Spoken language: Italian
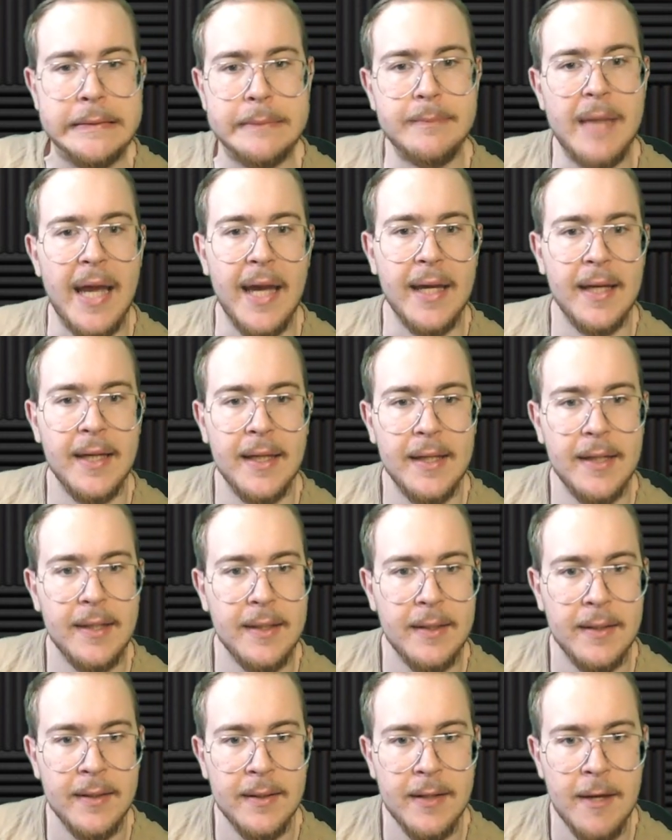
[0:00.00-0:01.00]
Beh, eh,
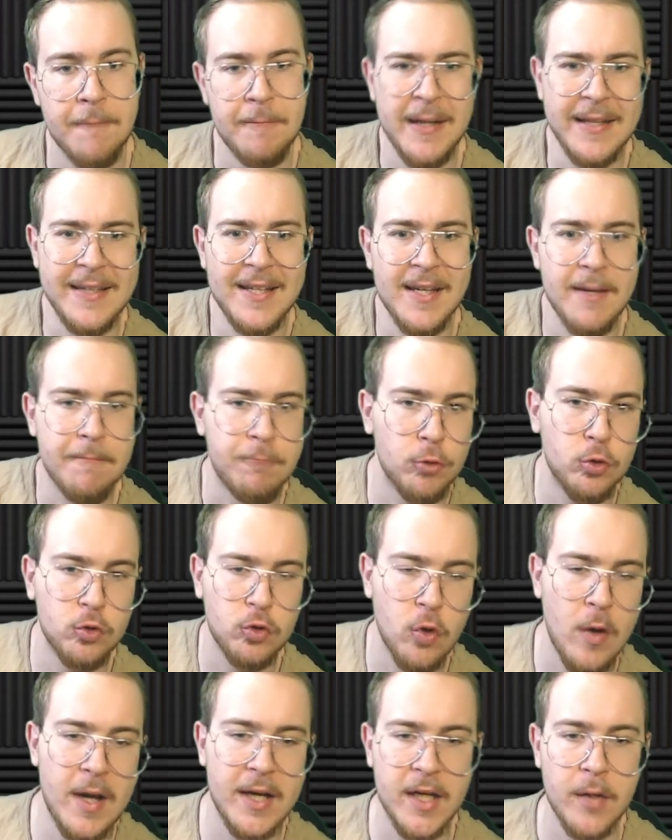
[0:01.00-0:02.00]
a parte che
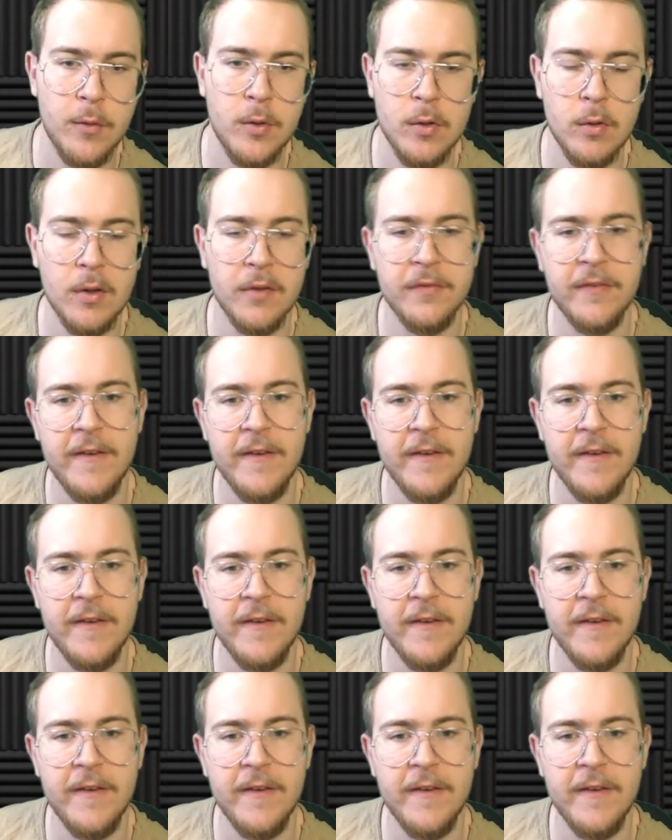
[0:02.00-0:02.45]
appunto anche quello che